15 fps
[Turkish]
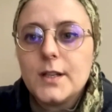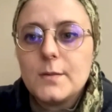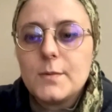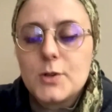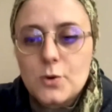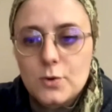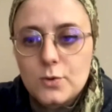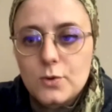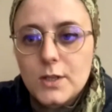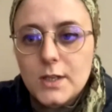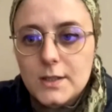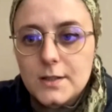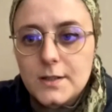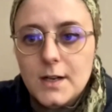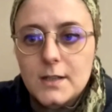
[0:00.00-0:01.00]
e, başörtülü
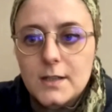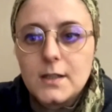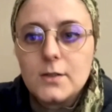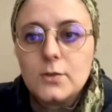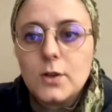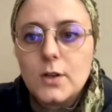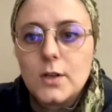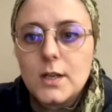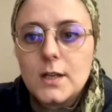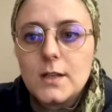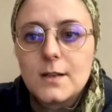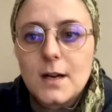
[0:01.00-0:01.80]
kadınlardan e,